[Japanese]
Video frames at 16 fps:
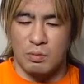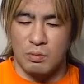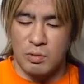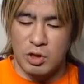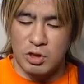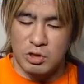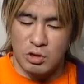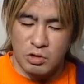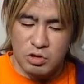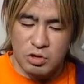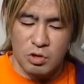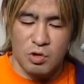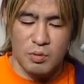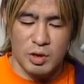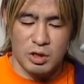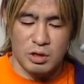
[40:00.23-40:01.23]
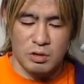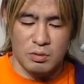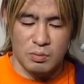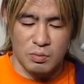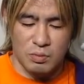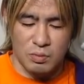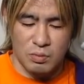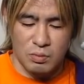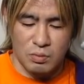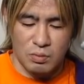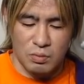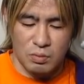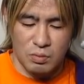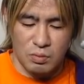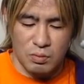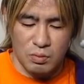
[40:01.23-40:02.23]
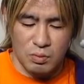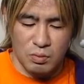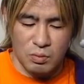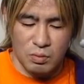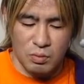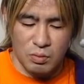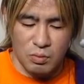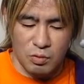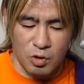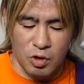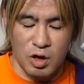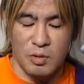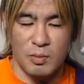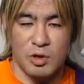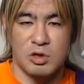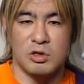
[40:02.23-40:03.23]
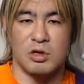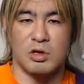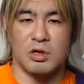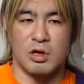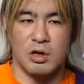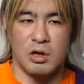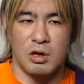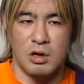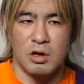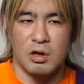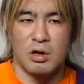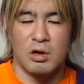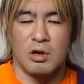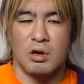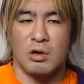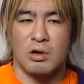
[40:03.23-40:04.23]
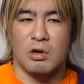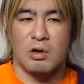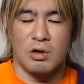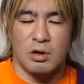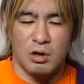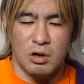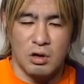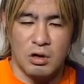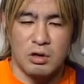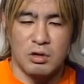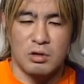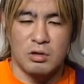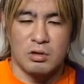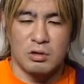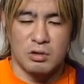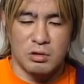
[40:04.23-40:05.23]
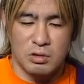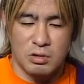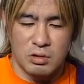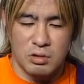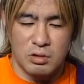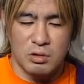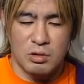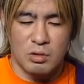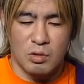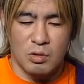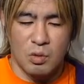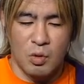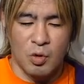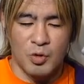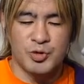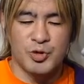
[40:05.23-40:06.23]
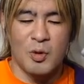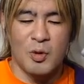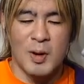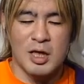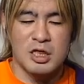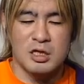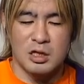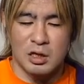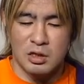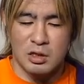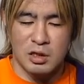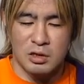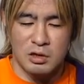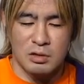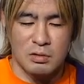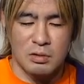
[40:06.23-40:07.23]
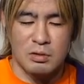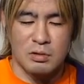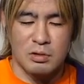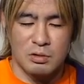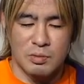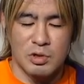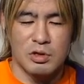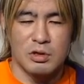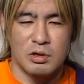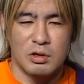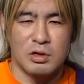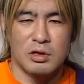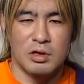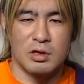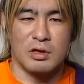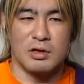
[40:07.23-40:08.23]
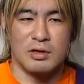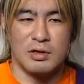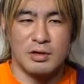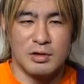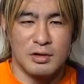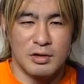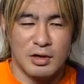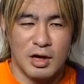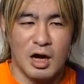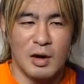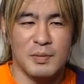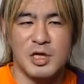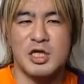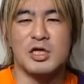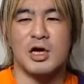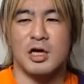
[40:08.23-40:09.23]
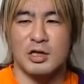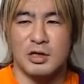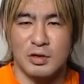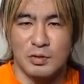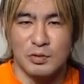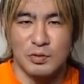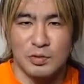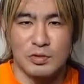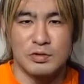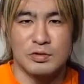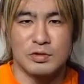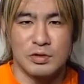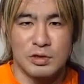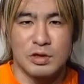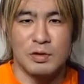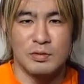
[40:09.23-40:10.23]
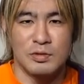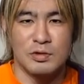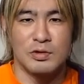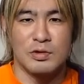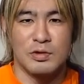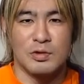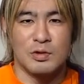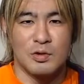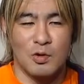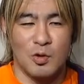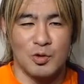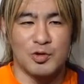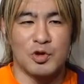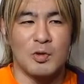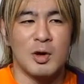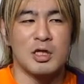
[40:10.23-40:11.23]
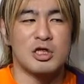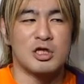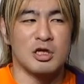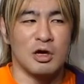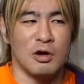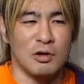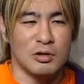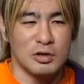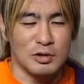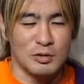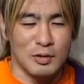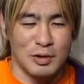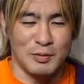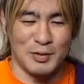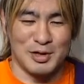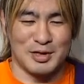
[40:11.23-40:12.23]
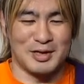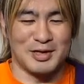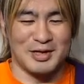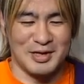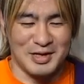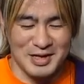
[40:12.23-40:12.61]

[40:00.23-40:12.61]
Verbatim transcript: めちゃくちゃ褒めてもらいましたね。はい、ゴッドマッチだったって言われました、ね、神試合っていうことですね。多分ゴッドマッチだよって言われました、ね。